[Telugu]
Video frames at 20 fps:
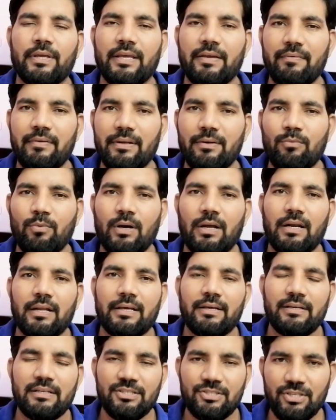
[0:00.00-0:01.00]
ఈవెన్
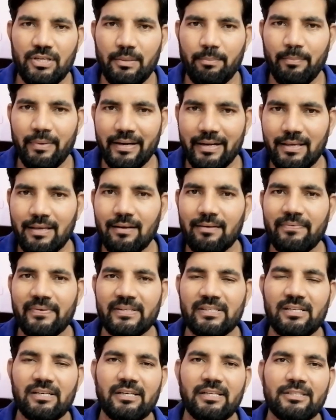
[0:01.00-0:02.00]
వాళ్ళకి ఇచ్చే మెడికల్
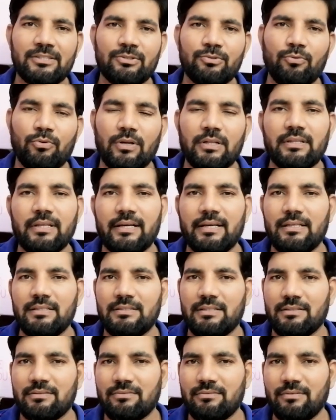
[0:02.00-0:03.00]
ఫెసిలిటీస్ని కూడా
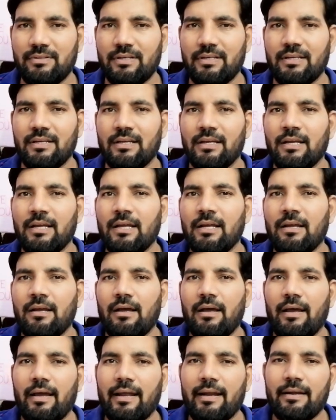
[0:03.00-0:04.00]
తగ్గించేస్తుంది
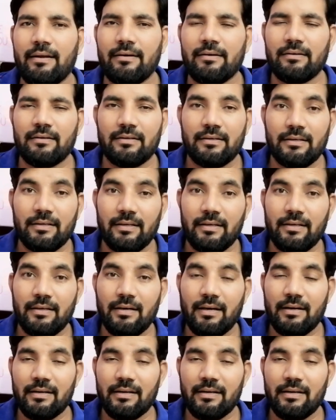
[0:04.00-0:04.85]
అండ్ ఇంకా